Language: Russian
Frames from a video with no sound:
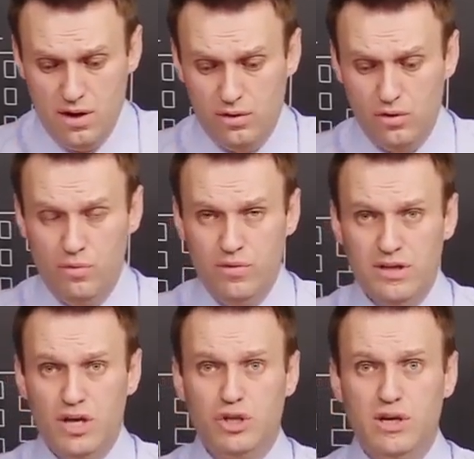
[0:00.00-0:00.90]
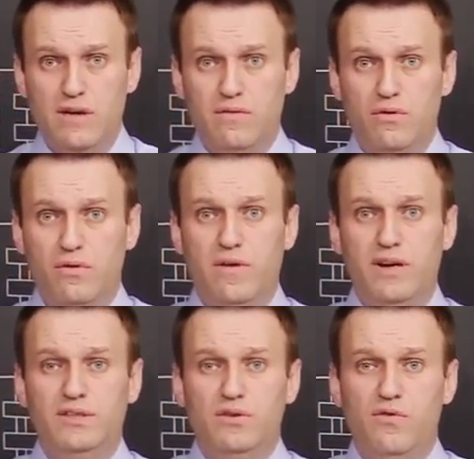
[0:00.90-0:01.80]
Но мы нашли его
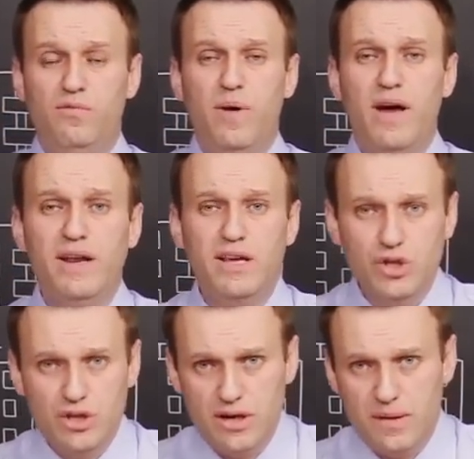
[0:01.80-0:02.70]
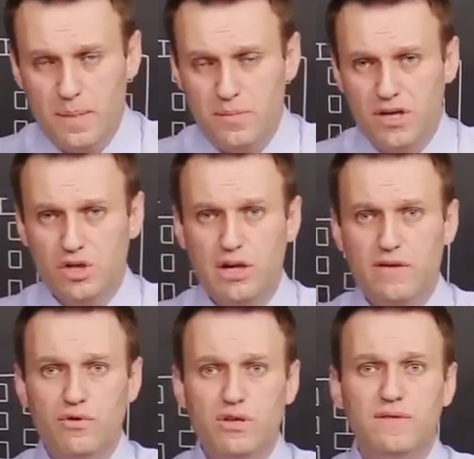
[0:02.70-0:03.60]
квартиру в Париже, мы нашли
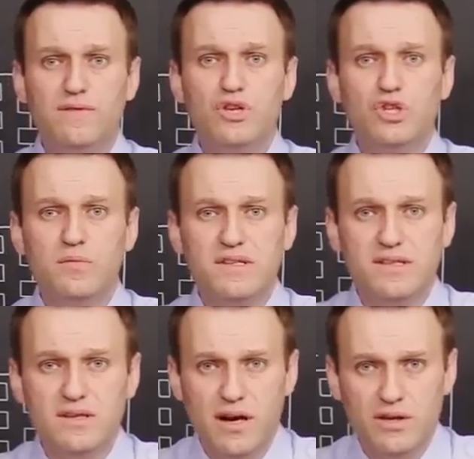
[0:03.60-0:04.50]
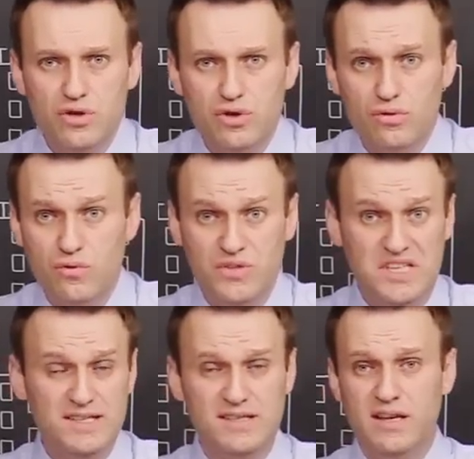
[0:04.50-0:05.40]
его недвижимость заграничную.
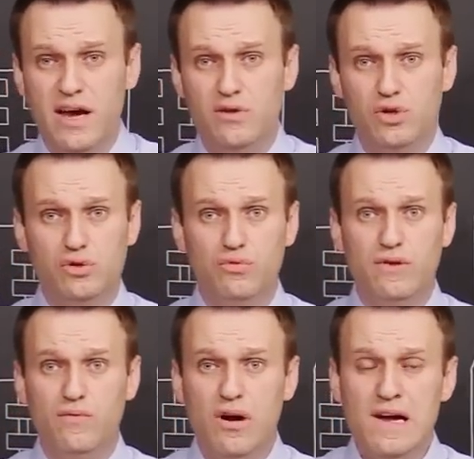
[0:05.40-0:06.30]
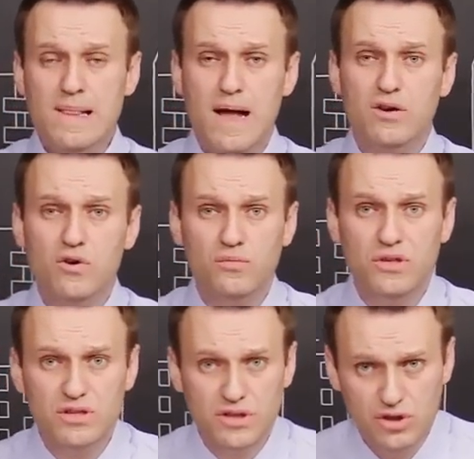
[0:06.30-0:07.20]
Все знают, что у него огромные
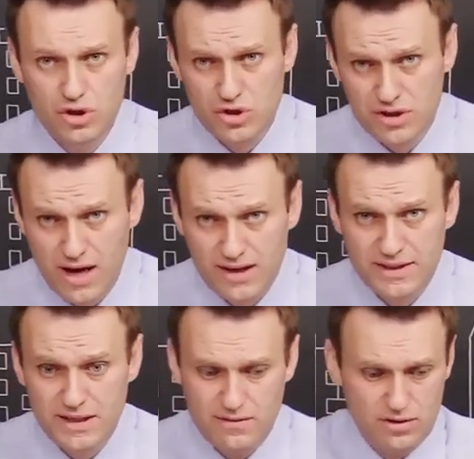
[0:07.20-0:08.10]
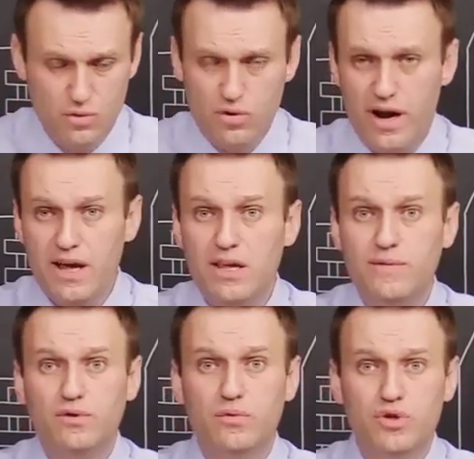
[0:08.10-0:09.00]
энергетические активы, на Украине
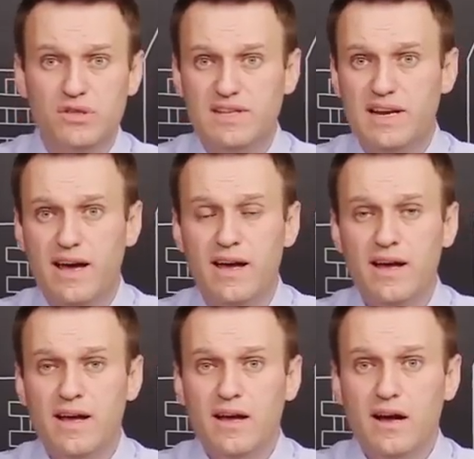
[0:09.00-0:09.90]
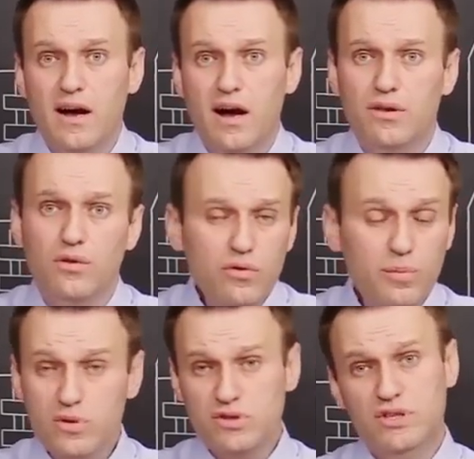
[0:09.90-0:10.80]
в том числе. А, но он
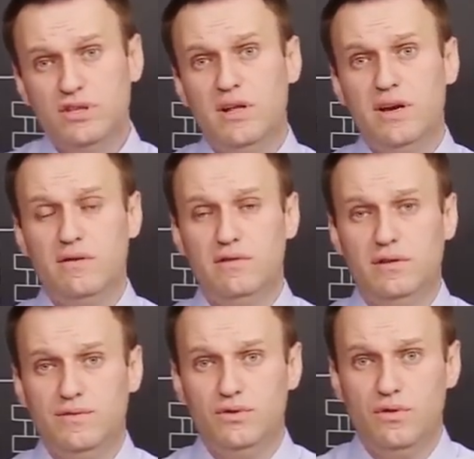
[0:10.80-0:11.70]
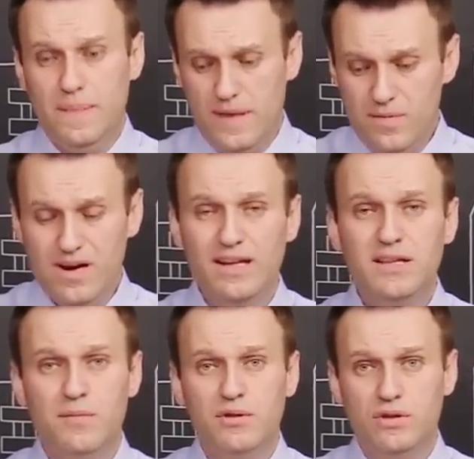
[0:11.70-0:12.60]
просто не декларировал это все. И мы
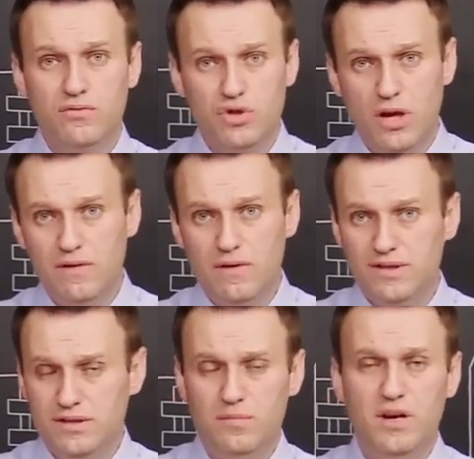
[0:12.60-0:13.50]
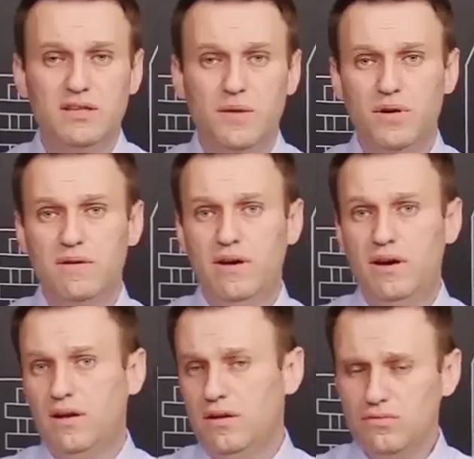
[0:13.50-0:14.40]
годами на него жаловались, и нам годами
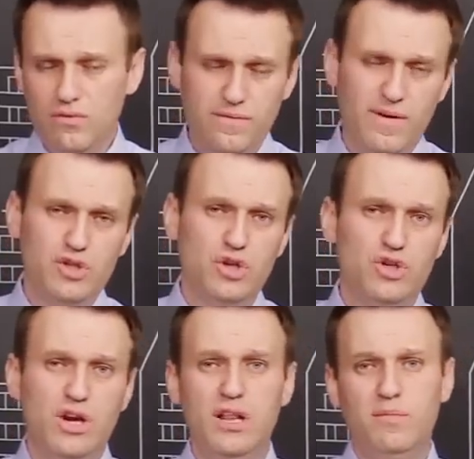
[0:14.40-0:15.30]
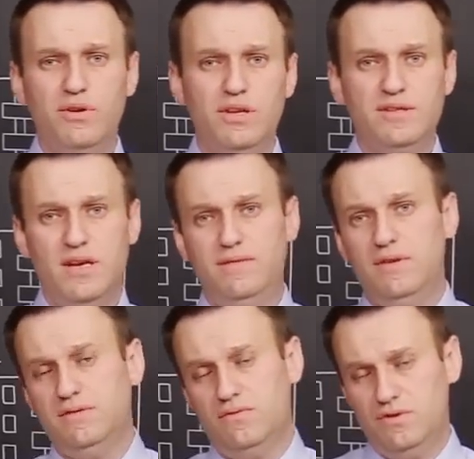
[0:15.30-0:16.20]
говорили, ну, ваши жалобы не
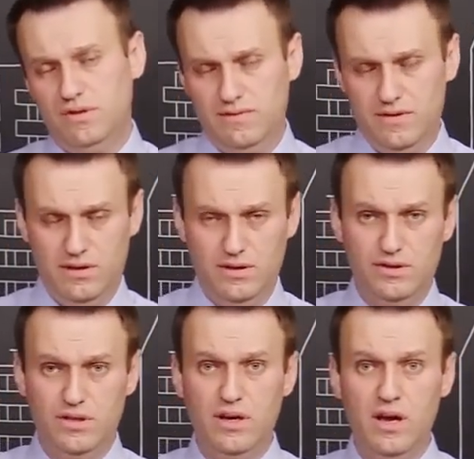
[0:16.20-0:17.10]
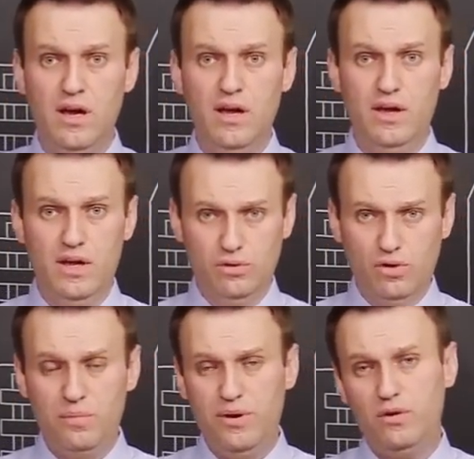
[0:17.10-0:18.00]
соответствуют действительности. И тут
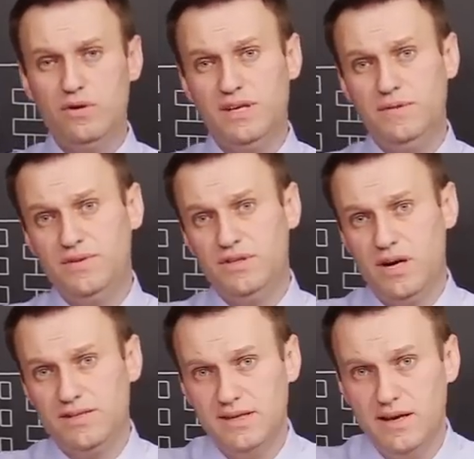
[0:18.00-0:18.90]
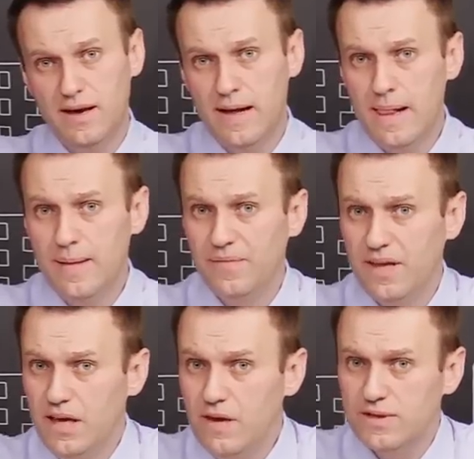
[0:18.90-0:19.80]
он переходит в сайт Федерации.
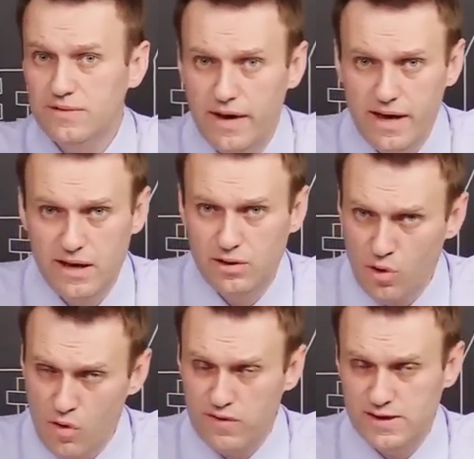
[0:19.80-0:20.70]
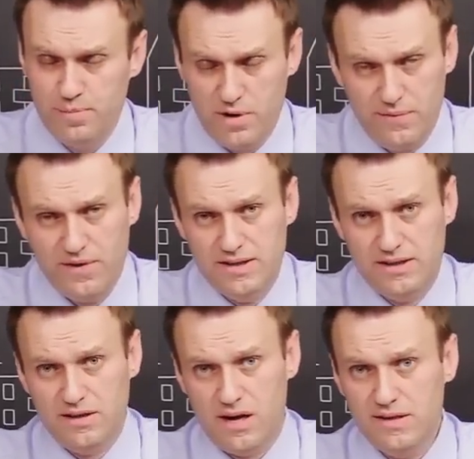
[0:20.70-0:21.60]
И в своей новой справке о
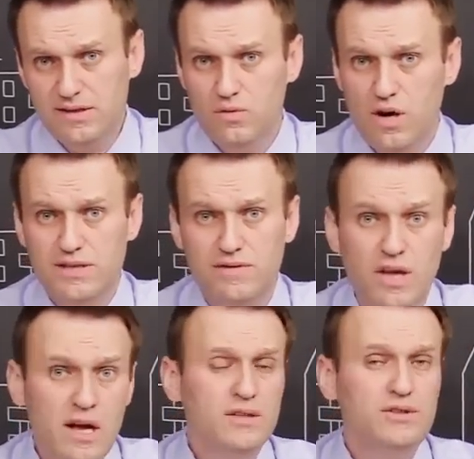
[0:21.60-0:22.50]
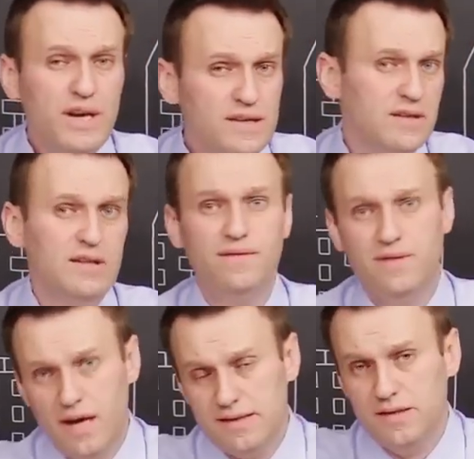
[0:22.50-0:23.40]
декларации указывает
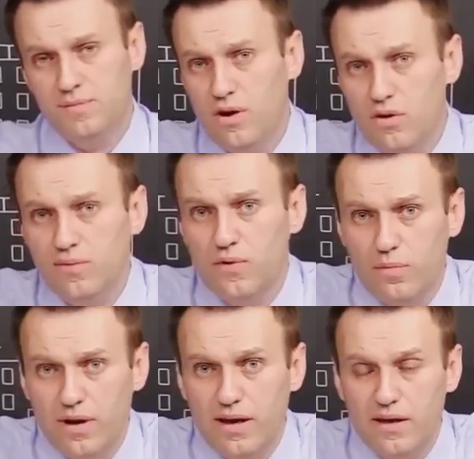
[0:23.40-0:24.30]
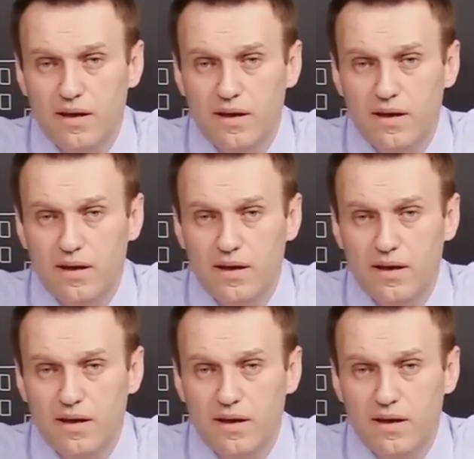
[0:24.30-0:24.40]
312 миллионов рублей.